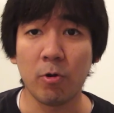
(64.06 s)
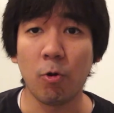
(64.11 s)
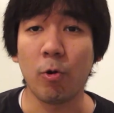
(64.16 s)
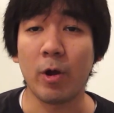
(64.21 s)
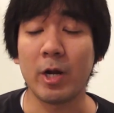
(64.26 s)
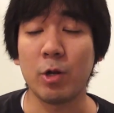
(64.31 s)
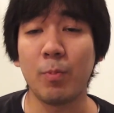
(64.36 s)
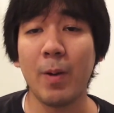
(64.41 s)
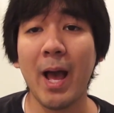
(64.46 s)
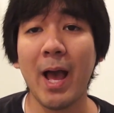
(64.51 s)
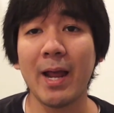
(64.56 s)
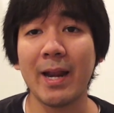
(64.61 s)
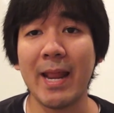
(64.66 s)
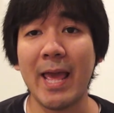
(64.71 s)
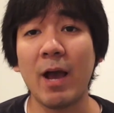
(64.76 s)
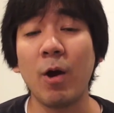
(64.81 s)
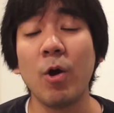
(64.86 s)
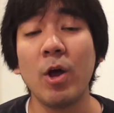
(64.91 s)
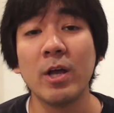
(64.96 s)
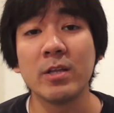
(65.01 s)
น 6อนุภาค
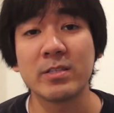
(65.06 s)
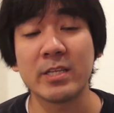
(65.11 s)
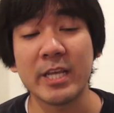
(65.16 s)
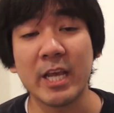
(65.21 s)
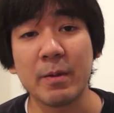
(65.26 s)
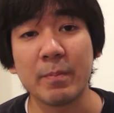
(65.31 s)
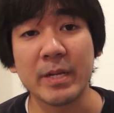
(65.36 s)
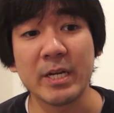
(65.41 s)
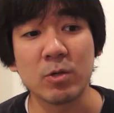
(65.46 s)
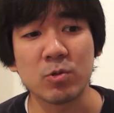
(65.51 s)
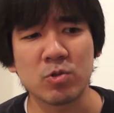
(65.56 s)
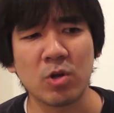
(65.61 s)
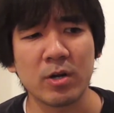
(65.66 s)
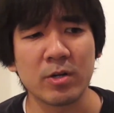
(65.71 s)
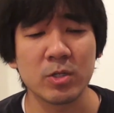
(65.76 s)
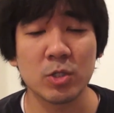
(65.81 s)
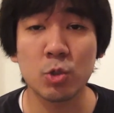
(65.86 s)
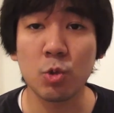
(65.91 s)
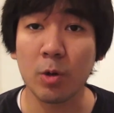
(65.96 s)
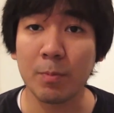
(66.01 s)
แล้ว จะยังมีนิวตรอน
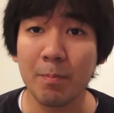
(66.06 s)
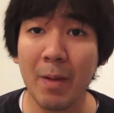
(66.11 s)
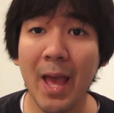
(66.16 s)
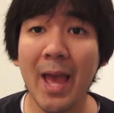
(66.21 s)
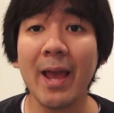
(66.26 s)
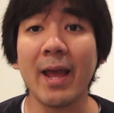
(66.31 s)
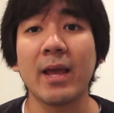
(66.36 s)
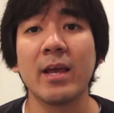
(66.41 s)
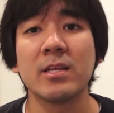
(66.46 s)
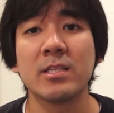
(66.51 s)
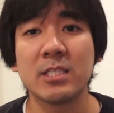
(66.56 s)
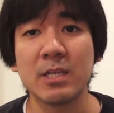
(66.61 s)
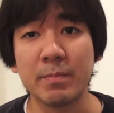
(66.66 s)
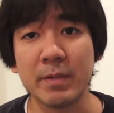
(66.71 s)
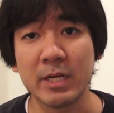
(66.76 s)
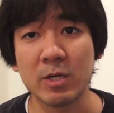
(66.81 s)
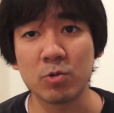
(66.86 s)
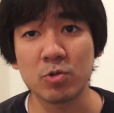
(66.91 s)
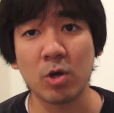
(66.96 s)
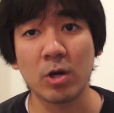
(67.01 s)
ส่วนมาก จะ
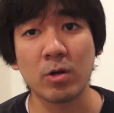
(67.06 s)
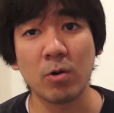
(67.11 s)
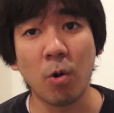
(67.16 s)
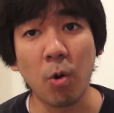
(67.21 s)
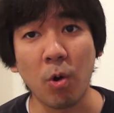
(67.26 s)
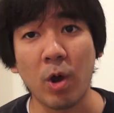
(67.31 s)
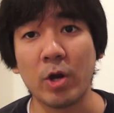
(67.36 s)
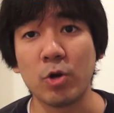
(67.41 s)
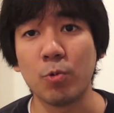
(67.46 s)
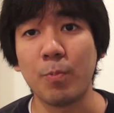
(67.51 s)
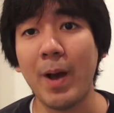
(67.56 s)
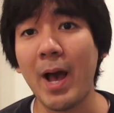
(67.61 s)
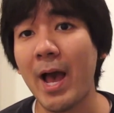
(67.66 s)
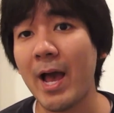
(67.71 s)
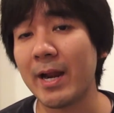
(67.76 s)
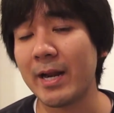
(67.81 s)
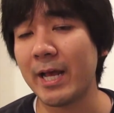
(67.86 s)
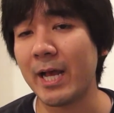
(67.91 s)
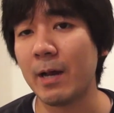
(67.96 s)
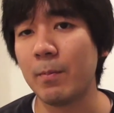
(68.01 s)
มีนิวตรอน 6 อนุภา
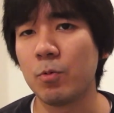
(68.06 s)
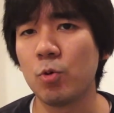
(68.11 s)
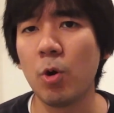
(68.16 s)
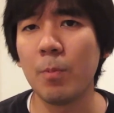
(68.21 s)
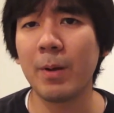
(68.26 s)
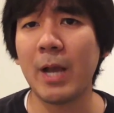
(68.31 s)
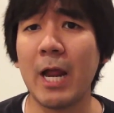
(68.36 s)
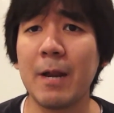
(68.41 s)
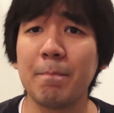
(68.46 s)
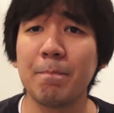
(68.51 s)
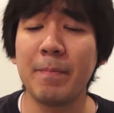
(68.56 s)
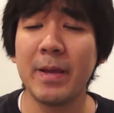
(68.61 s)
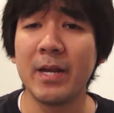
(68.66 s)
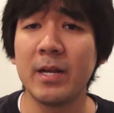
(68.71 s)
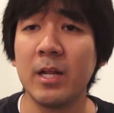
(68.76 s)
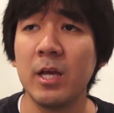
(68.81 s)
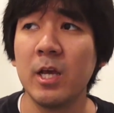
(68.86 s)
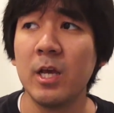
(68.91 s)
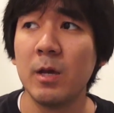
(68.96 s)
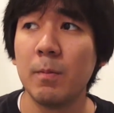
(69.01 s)
คนะครับรวมกันเป็น
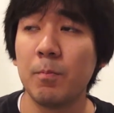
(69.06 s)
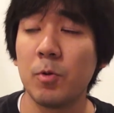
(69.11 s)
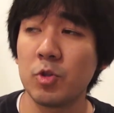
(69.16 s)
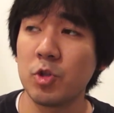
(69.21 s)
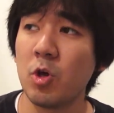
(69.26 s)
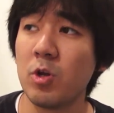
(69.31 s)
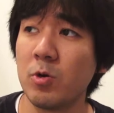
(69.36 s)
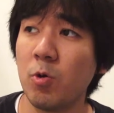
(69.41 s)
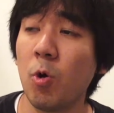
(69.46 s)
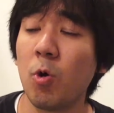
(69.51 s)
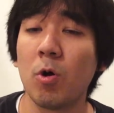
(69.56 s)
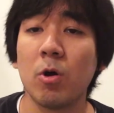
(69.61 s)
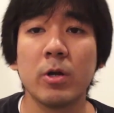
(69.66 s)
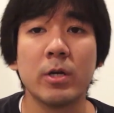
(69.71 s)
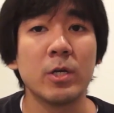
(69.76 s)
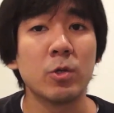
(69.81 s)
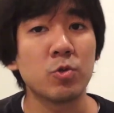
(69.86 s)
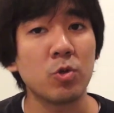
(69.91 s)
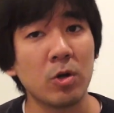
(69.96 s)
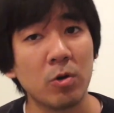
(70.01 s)
โปรตอน
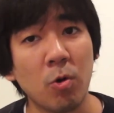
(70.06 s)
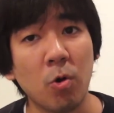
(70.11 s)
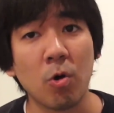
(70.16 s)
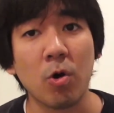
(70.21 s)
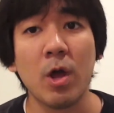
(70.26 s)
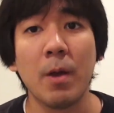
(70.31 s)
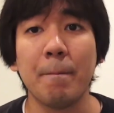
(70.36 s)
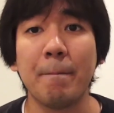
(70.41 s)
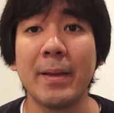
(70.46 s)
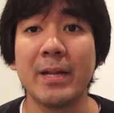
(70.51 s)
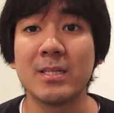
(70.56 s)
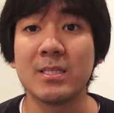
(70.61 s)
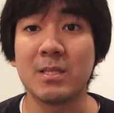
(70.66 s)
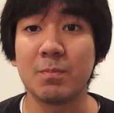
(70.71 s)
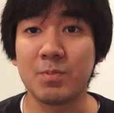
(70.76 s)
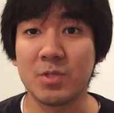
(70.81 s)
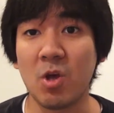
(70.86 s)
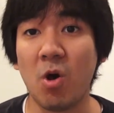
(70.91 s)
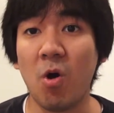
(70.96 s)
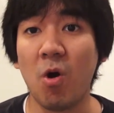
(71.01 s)
6 นิวตรอน 6เป็น
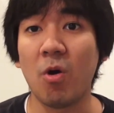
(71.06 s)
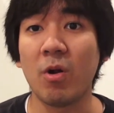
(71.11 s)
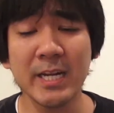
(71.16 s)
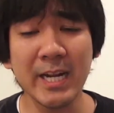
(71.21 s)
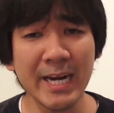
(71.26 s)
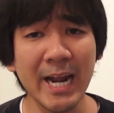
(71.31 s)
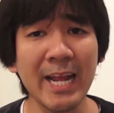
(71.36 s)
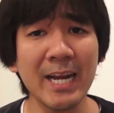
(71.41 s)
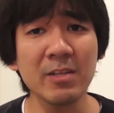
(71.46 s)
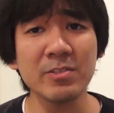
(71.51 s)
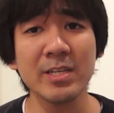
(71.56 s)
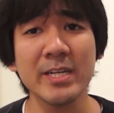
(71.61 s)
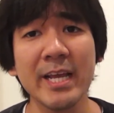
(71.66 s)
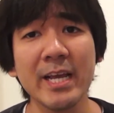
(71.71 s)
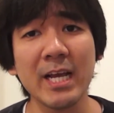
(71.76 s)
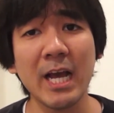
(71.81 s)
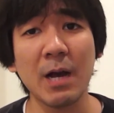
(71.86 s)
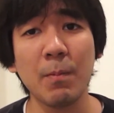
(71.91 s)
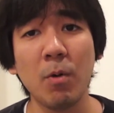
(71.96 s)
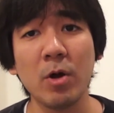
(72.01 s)
12 ดังนั้น เราจะเรี
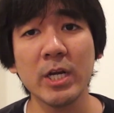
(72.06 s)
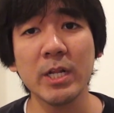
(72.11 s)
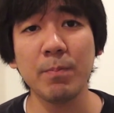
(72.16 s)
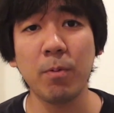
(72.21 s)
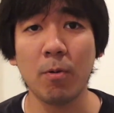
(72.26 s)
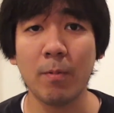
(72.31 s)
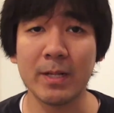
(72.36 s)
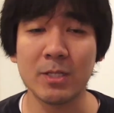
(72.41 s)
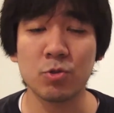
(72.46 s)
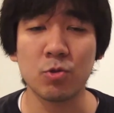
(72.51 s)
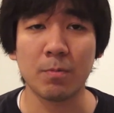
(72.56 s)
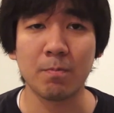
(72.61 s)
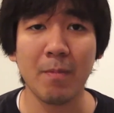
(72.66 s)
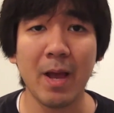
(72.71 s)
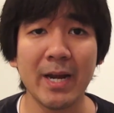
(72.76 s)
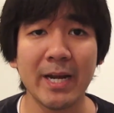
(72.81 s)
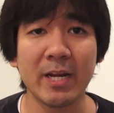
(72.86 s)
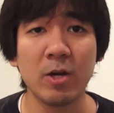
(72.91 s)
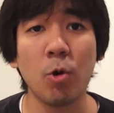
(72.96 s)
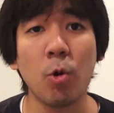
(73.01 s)
ยกคาร์บอนที่พบกันส่วน
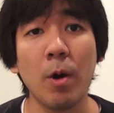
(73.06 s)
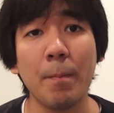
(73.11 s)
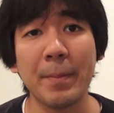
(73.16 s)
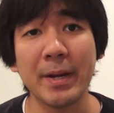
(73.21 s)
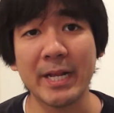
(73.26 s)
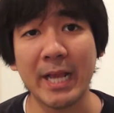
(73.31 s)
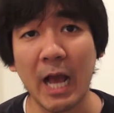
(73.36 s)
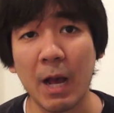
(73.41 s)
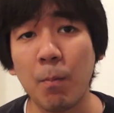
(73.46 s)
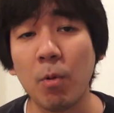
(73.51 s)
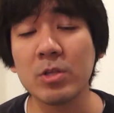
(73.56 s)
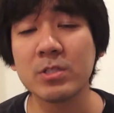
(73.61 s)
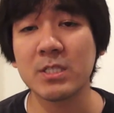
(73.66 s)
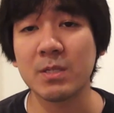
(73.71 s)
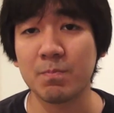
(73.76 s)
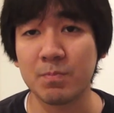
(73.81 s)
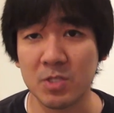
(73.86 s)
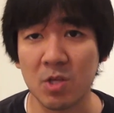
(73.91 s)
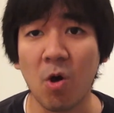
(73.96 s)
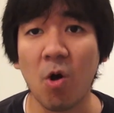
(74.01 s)
มากในโลกว่าเป็นคาร์บอน
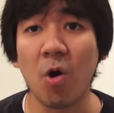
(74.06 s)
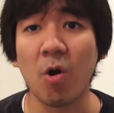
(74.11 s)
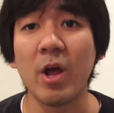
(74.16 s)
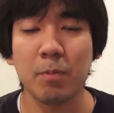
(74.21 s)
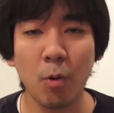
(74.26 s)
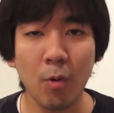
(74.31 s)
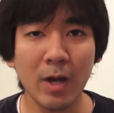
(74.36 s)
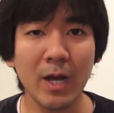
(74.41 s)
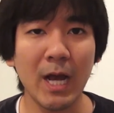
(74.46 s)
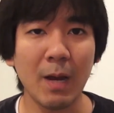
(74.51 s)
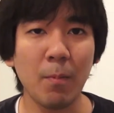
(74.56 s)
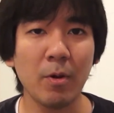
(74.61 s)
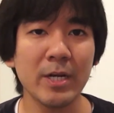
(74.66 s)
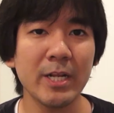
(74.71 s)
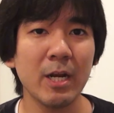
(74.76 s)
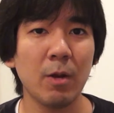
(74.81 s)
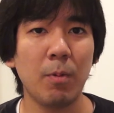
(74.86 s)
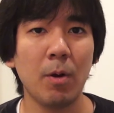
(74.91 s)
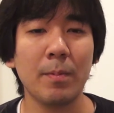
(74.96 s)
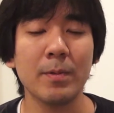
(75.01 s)
12 เพราะว่าคาร์บอน
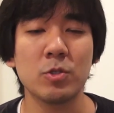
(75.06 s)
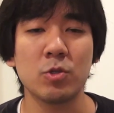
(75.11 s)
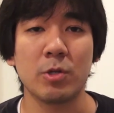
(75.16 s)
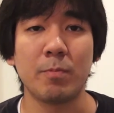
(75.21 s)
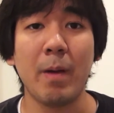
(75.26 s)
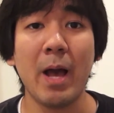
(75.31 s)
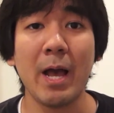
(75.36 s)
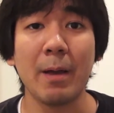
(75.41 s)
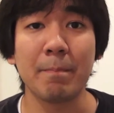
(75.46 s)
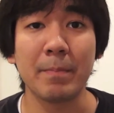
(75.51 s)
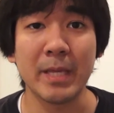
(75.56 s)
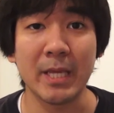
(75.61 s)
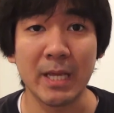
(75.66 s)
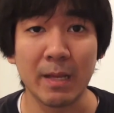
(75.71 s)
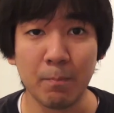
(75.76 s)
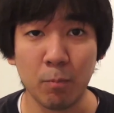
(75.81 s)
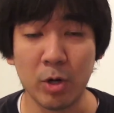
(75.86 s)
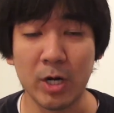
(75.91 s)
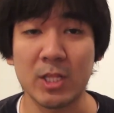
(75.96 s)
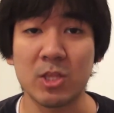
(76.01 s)
ที่เราพบกันส่วนมากมี
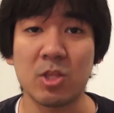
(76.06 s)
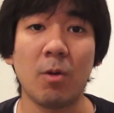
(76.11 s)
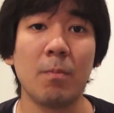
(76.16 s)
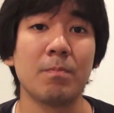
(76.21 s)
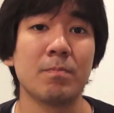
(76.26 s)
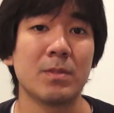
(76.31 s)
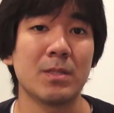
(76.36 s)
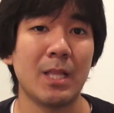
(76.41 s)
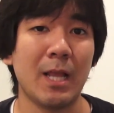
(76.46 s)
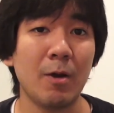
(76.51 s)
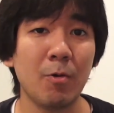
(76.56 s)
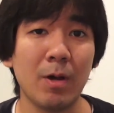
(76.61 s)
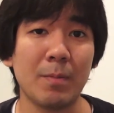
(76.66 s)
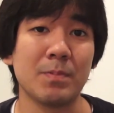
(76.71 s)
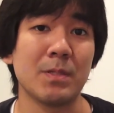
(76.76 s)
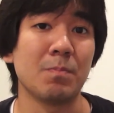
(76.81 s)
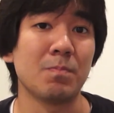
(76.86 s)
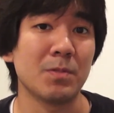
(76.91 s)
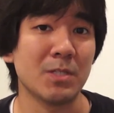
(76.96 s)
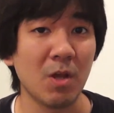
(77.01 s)
มวลอะตอมเท่ากั
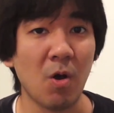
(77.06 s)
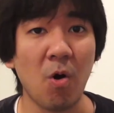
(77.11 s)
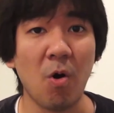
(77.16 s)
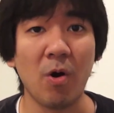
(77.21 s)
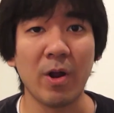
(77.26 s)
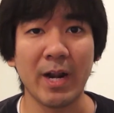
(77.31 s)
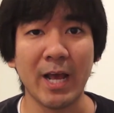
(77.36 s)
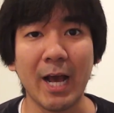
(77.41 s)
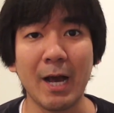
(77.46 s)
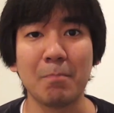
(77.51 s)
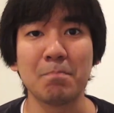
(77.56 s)
บ 12 นะค